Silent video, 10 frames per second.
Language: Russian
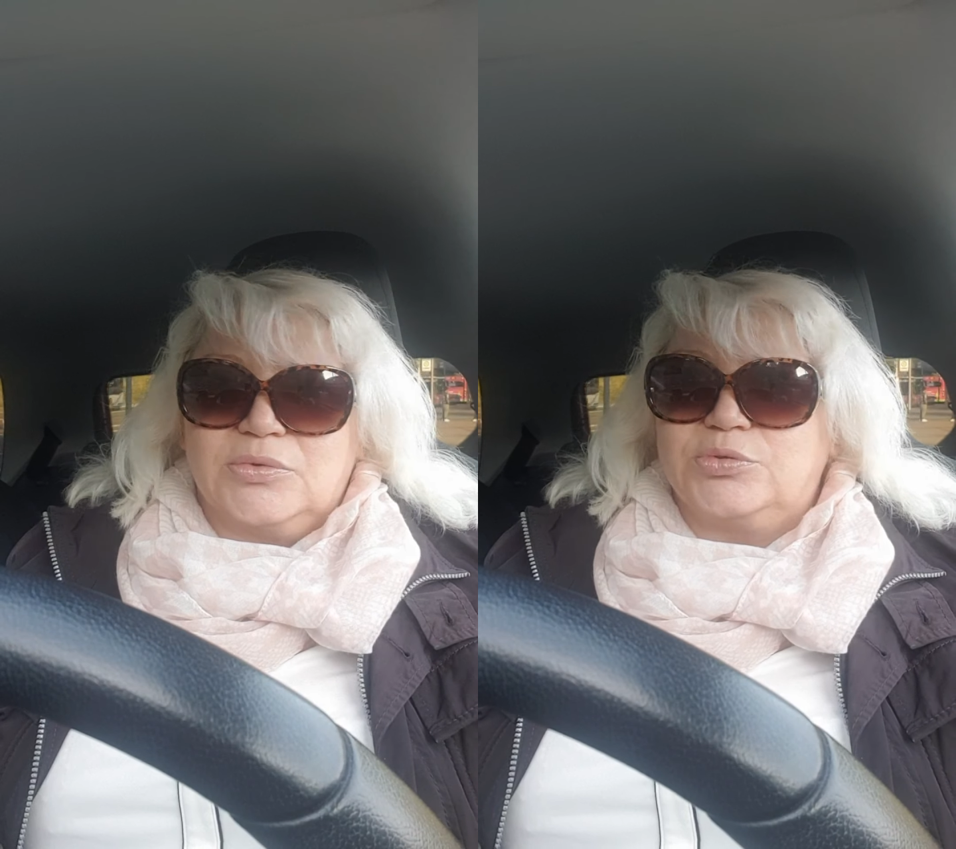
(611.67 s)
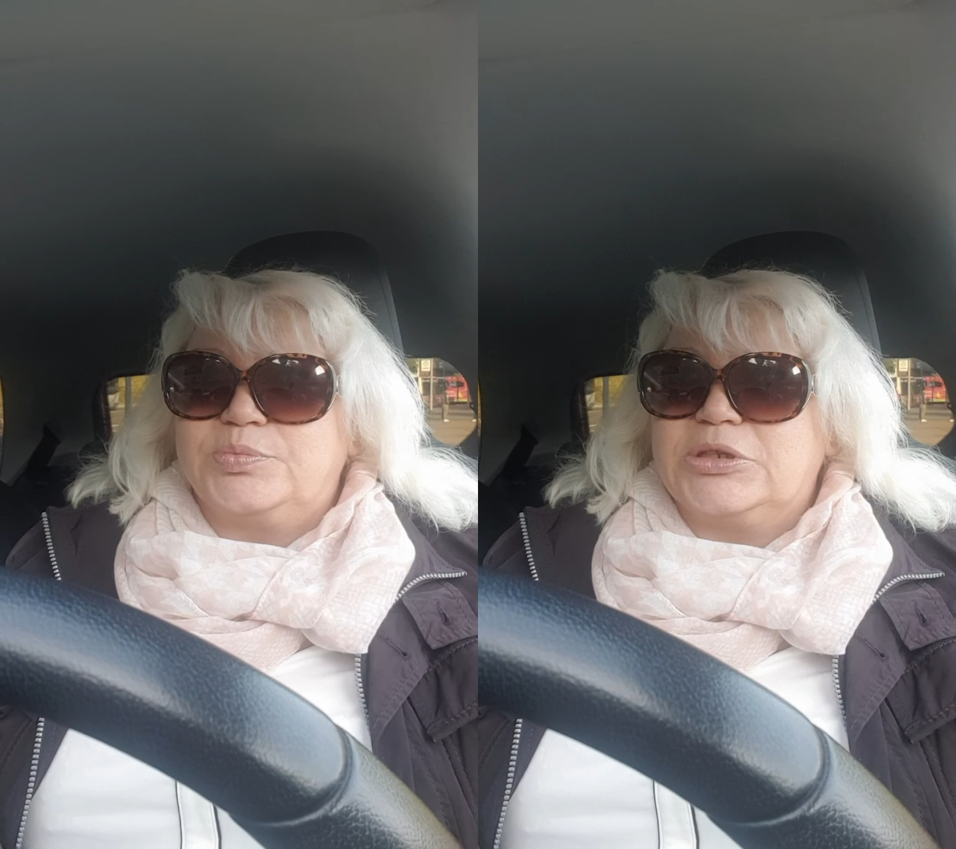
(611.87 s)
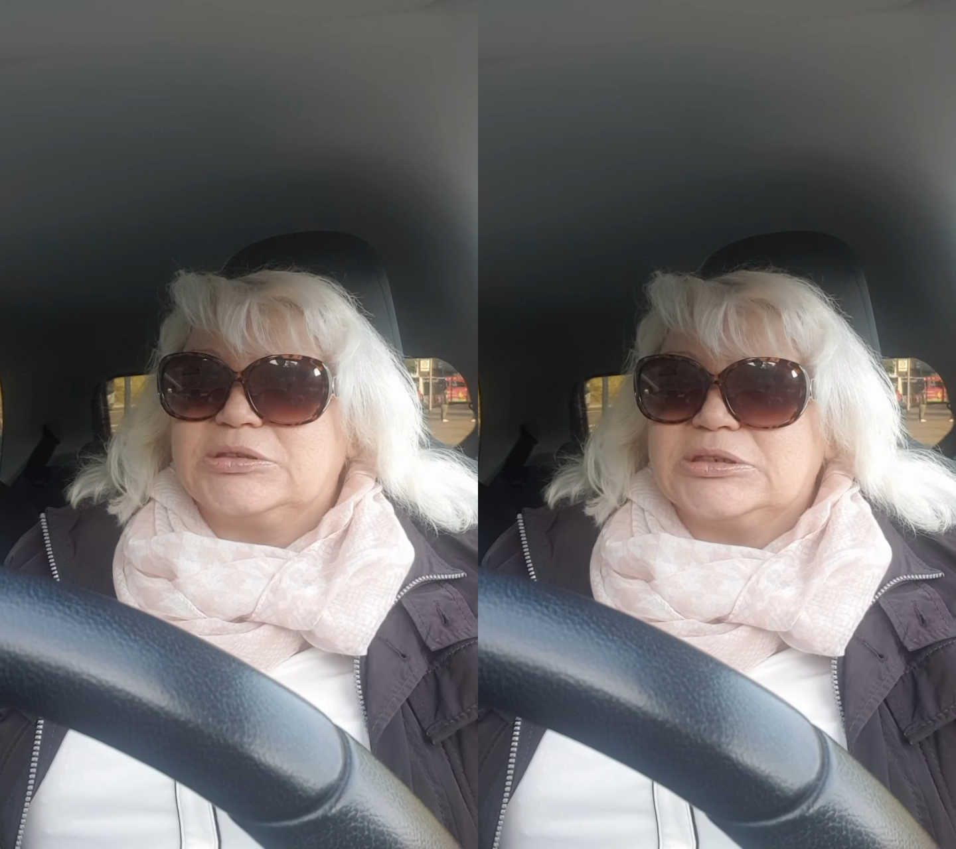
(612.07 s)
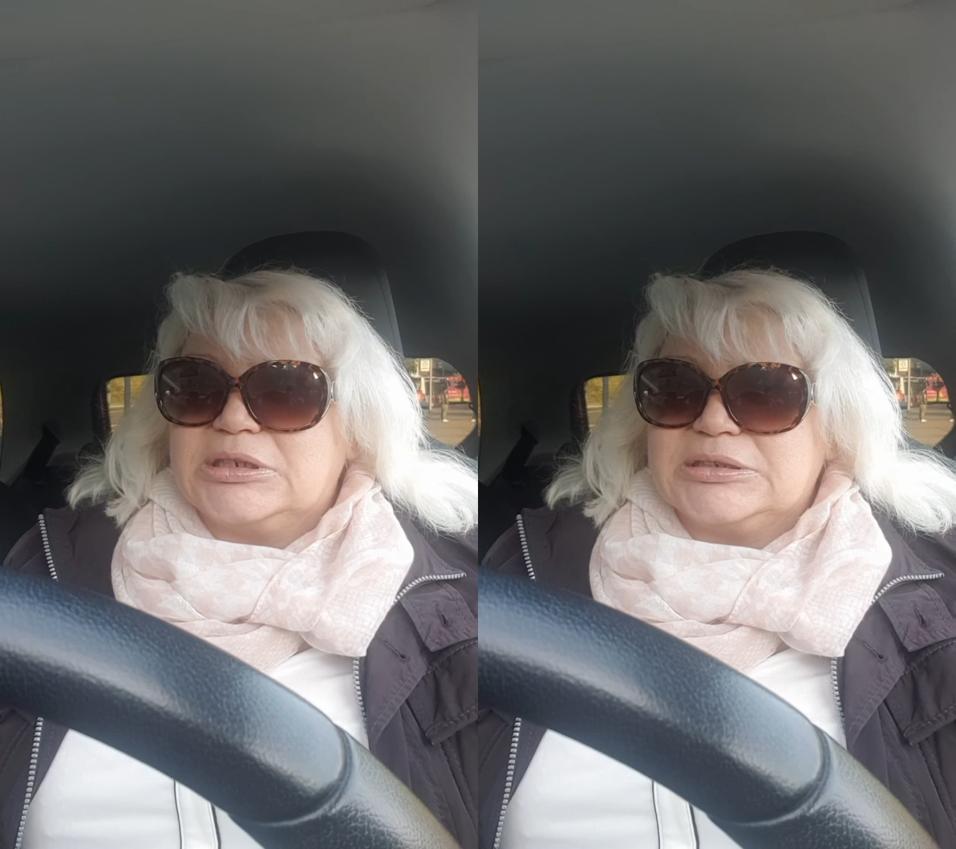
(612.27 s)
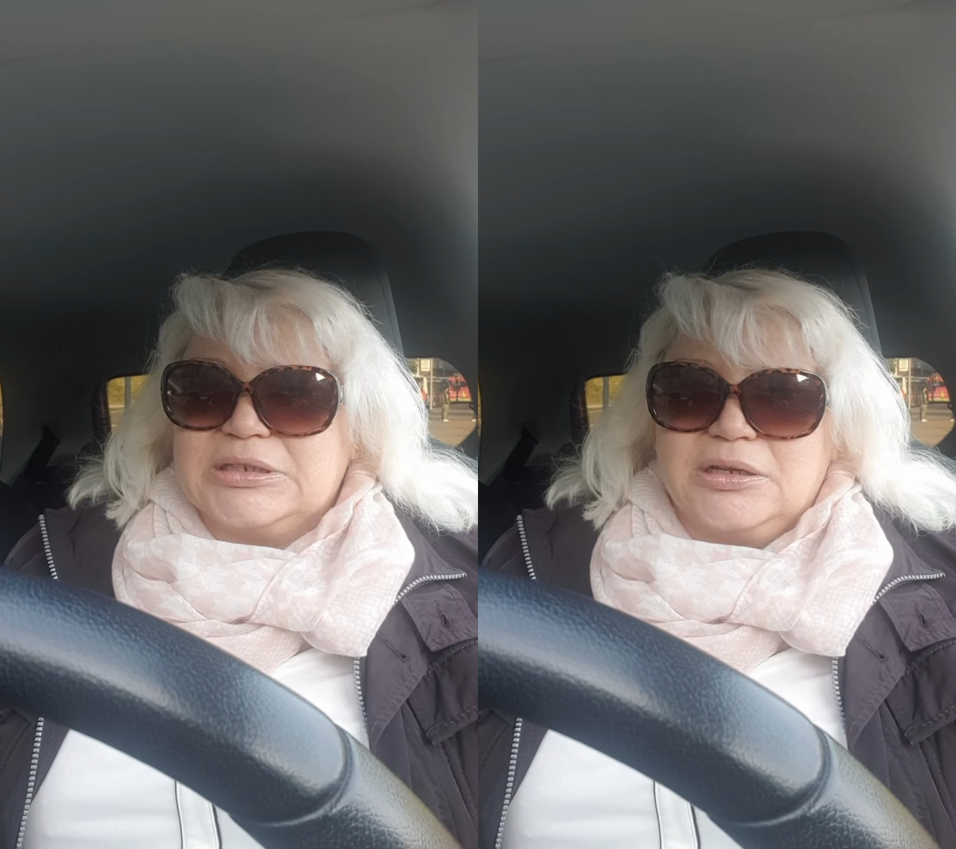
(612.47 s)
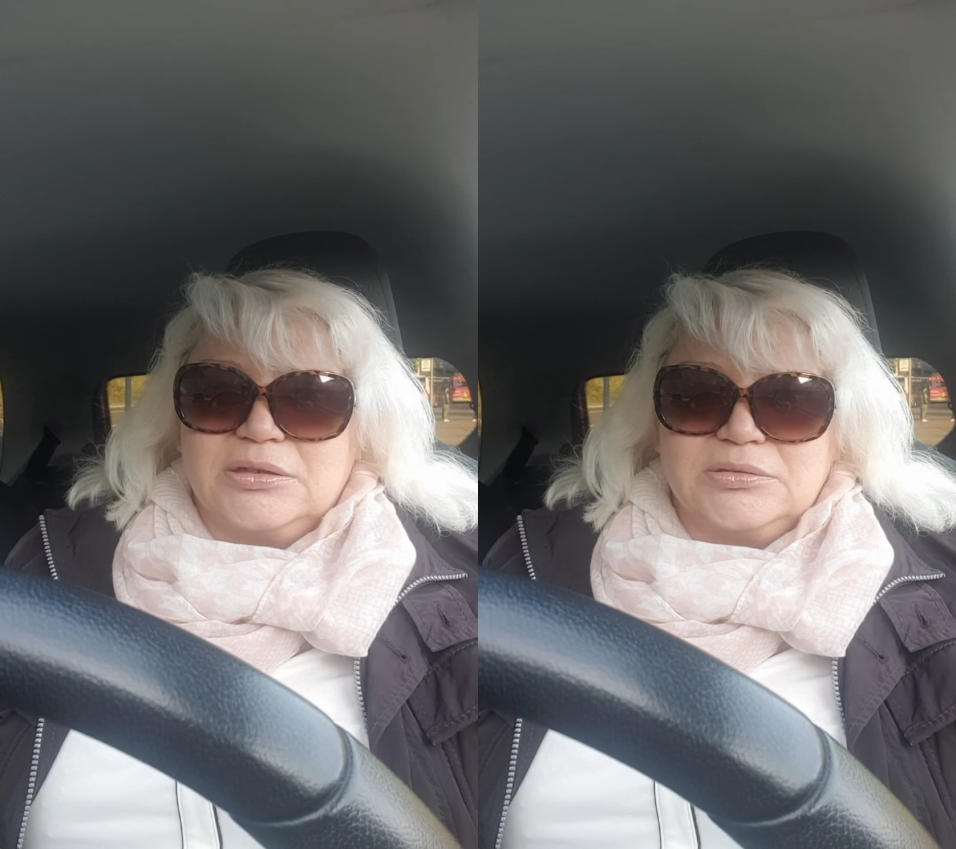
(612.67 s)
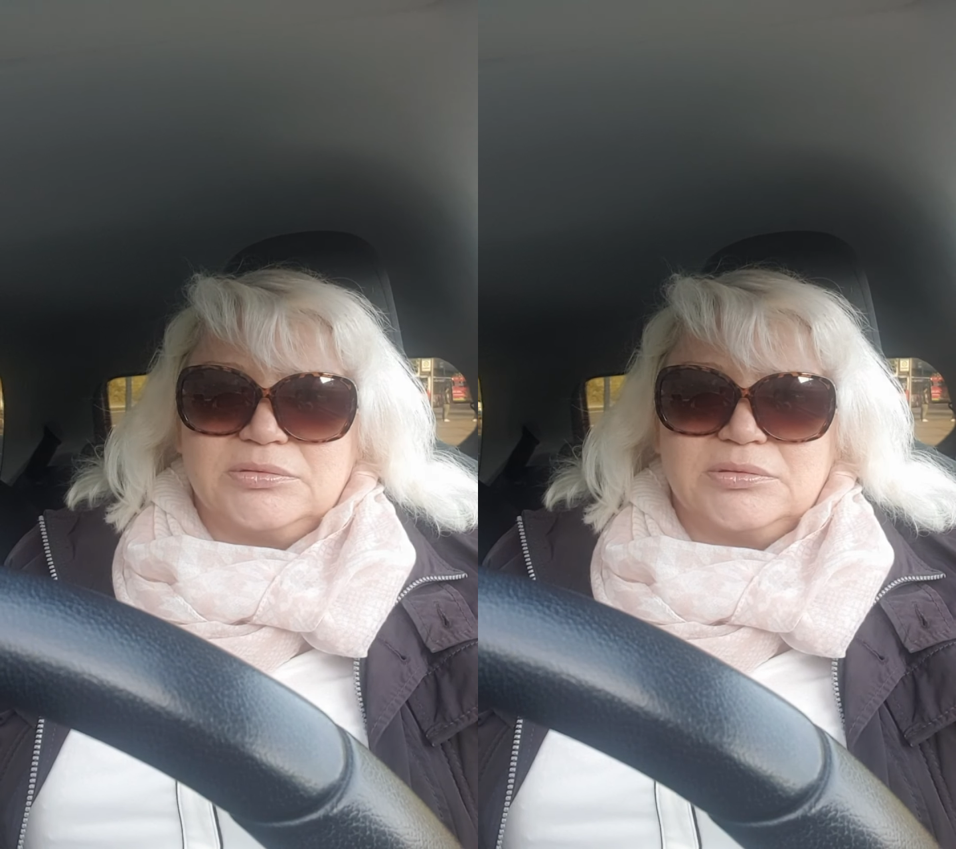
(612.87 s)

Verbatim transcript: Он меня заказал.